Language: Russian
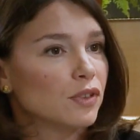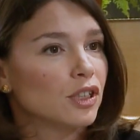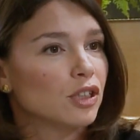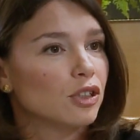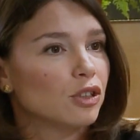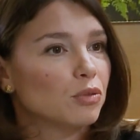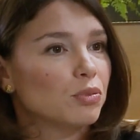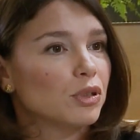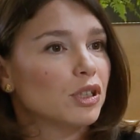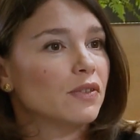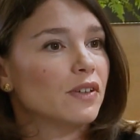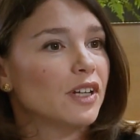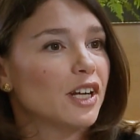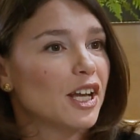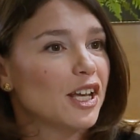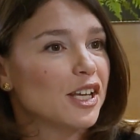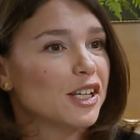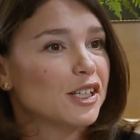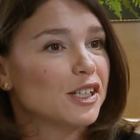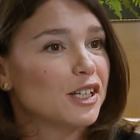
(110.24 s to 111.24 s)
вы, грубо
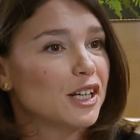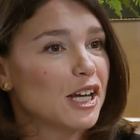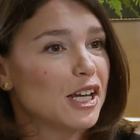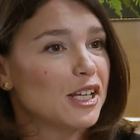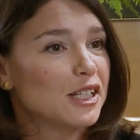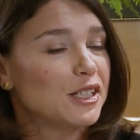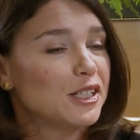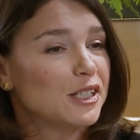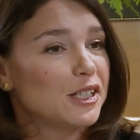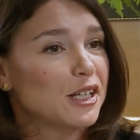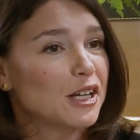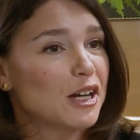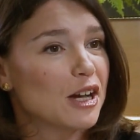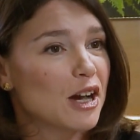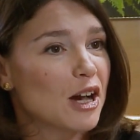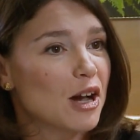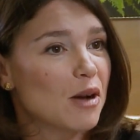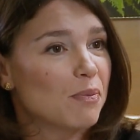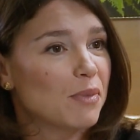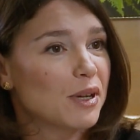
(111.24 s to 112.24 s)
говоря, играете
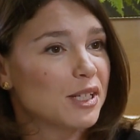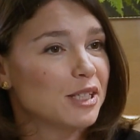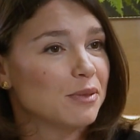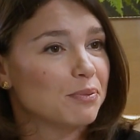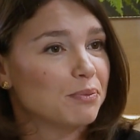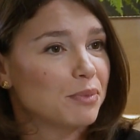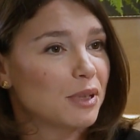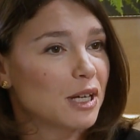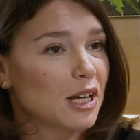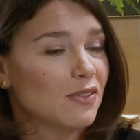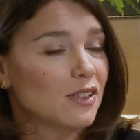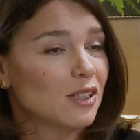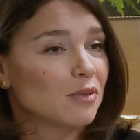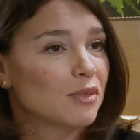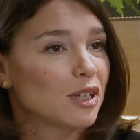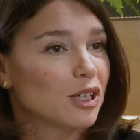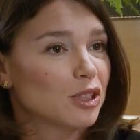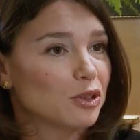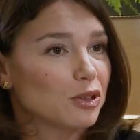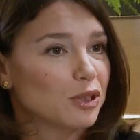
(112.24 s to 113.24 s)
а, по тем
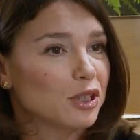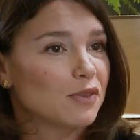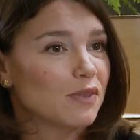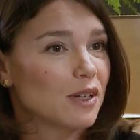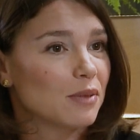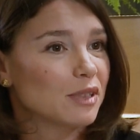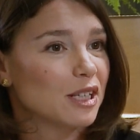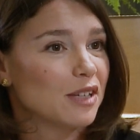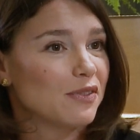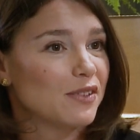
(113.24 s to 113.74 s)
правилам, которые вам